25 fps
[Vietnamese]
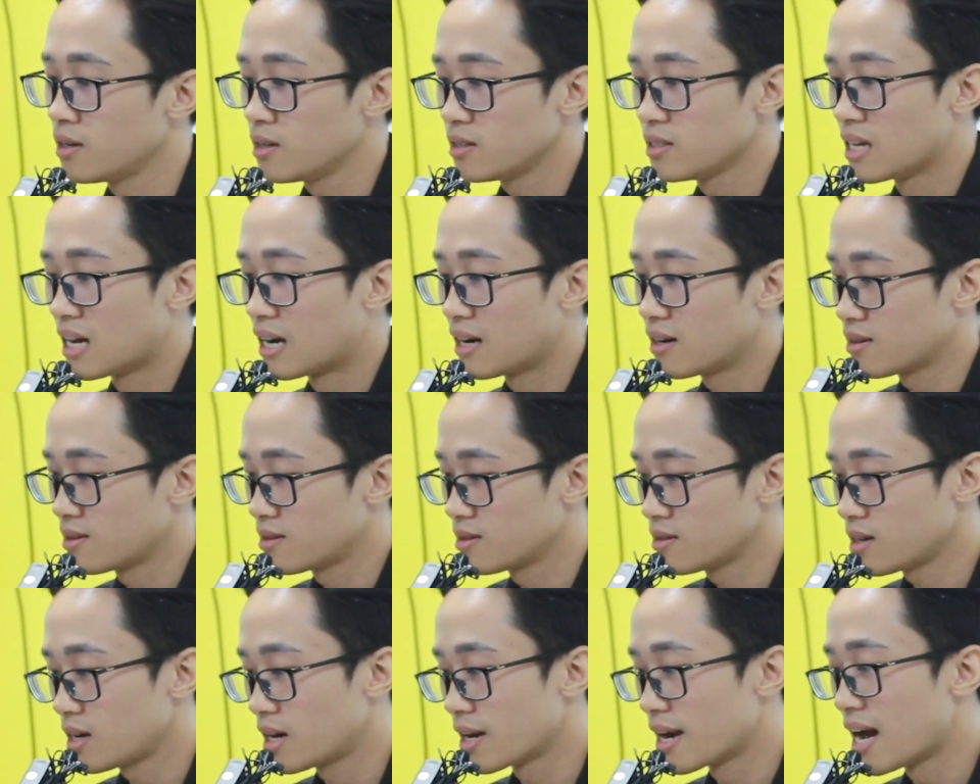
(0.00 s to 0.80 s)
thấy chưa
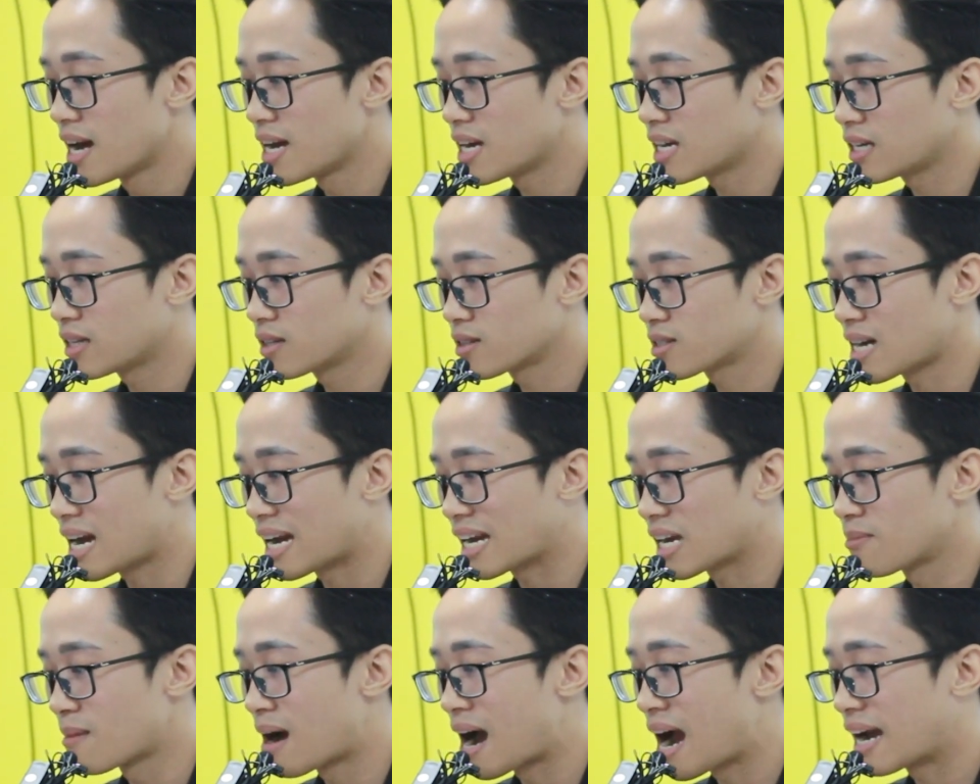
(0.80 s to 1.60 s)
ở đây
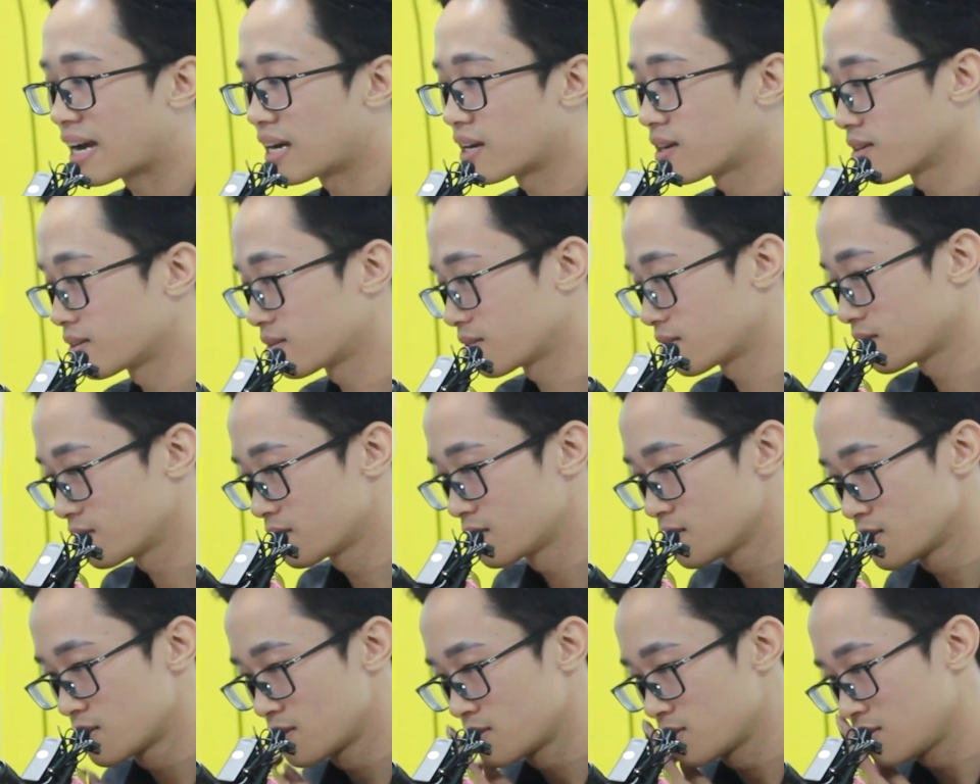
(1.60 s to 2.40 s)
chạy cái bài
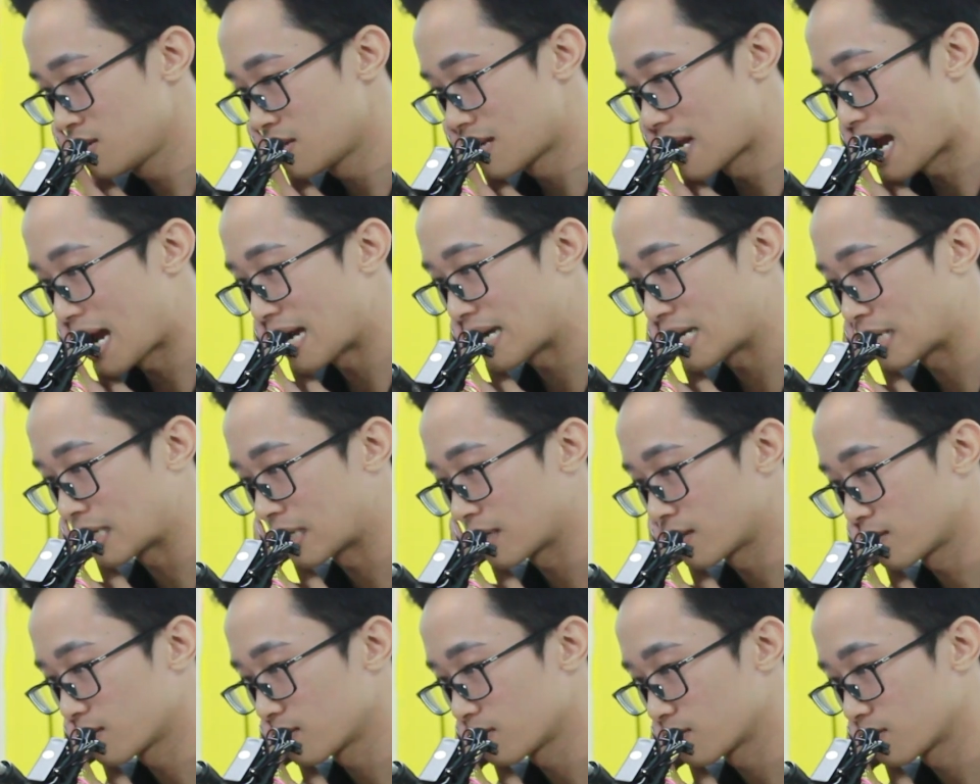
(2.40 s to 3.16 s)
như này